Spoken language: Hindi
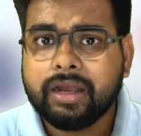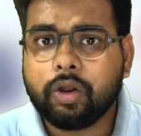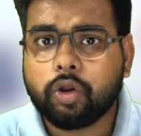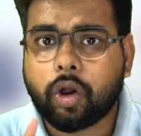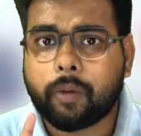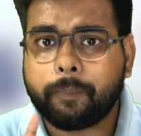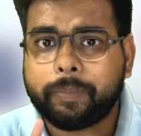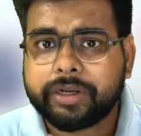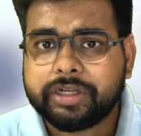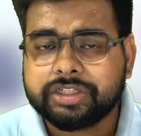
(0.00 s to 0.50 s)

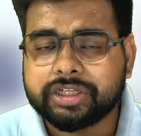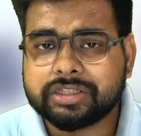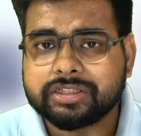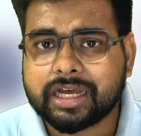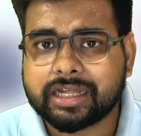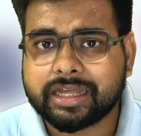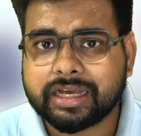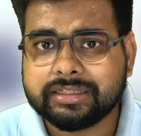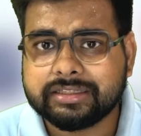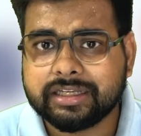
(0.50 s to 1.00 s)
कंपटीशन
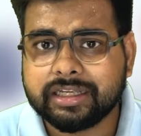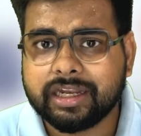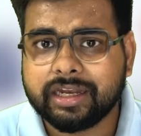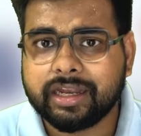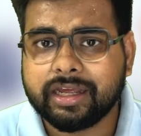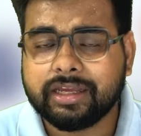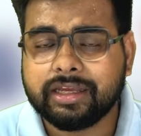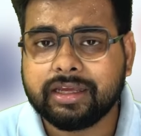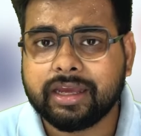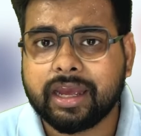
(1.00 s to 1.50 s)
ज्यादा इसीलिए
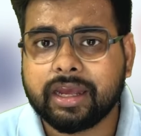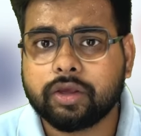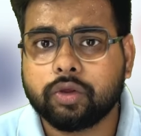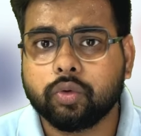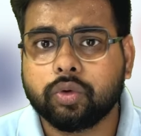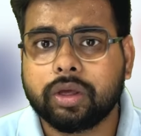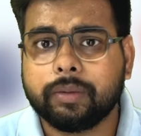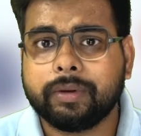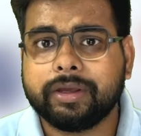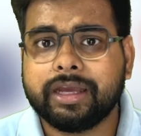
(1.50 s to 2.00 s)
नहीं है
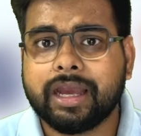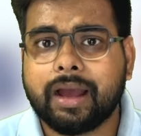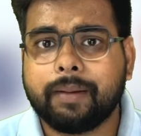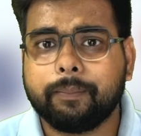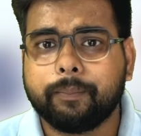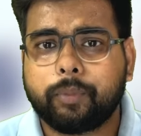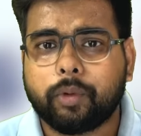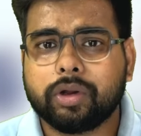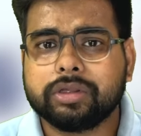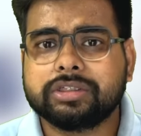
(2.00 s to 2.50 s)
क्योंकि भैया
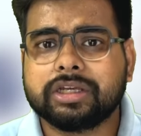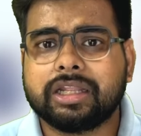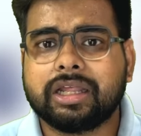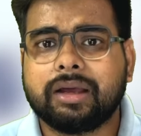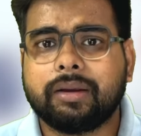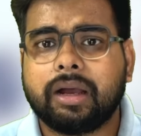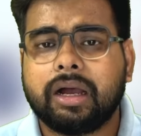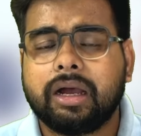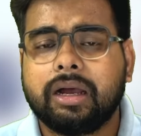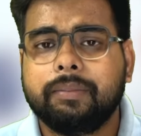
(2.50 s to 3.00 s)
बहुत
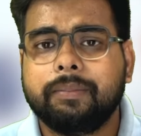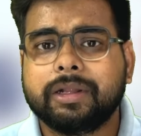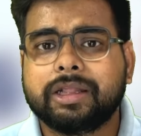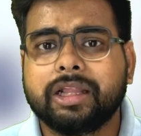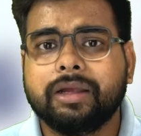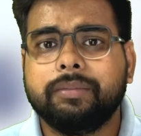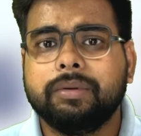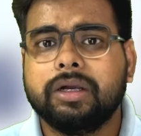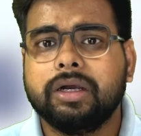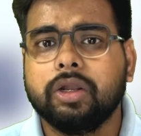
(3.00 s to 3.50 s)
ज्यादा
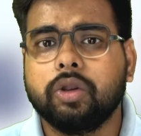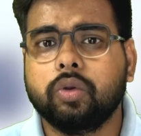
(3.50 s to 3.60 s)
मतलब आ,